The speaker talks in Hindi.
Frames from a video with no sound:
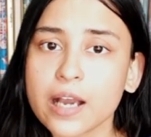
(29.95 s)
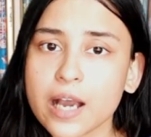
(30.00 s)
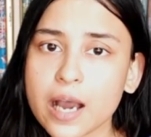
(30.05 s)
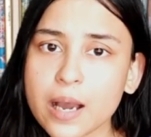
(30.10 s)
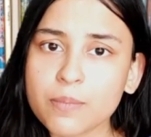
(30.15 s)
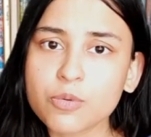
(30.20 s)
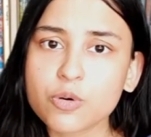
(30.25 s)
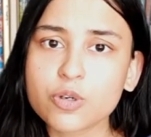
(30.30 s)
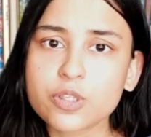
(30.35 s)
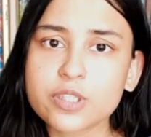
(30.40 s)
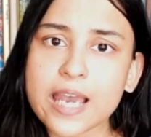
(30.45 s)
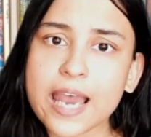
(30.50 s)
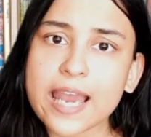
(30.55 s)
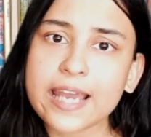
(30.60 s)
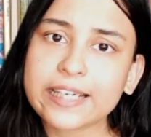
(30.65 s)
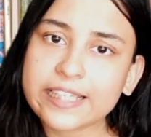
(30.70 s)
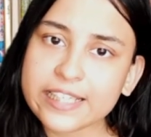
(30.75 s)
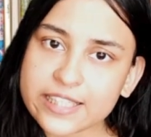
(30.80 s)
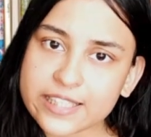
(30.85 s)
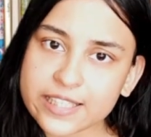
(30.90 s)
कम हो
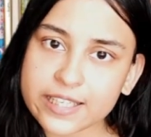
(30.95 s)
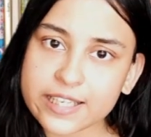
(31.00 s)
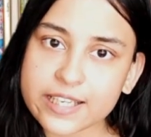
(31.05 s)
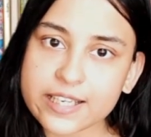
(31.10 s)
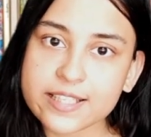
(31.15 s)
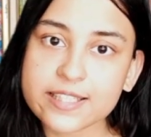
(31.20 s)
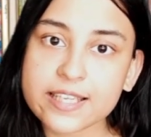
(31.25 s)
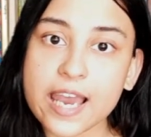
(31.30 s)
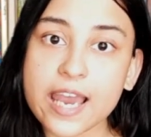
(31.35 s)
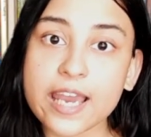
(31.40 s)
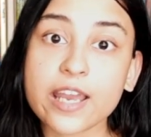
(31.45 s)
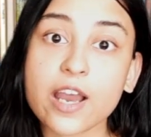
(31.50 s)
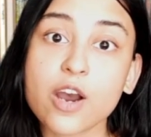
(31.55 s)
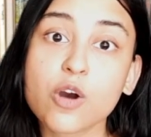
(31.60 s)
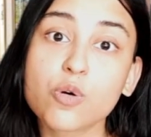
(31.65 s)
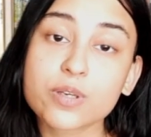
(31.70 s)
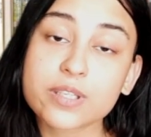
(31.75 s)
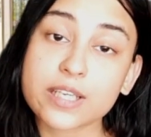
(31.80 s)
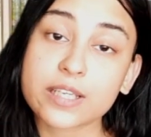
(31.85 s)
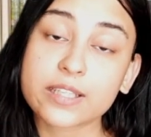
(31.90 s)
जाए नीचे गिर जाए या
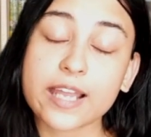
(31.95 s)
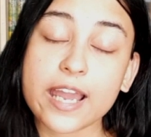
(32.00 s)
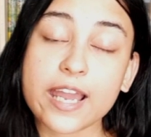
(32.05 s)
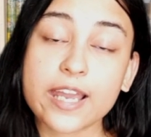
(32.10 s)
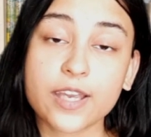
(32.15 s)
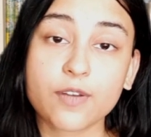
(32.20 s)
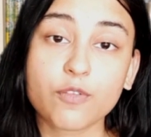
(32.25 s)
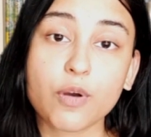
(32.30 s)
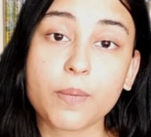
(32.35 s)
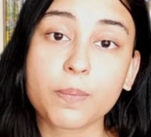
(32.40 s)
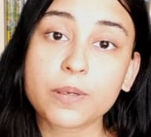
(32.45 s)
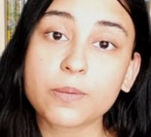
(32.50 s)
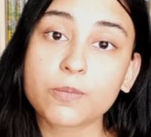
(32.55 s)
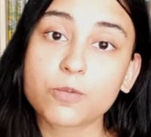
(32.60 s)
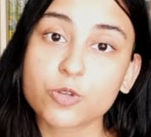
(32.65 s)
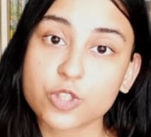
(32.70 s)
हो सकता है कि वो अपनी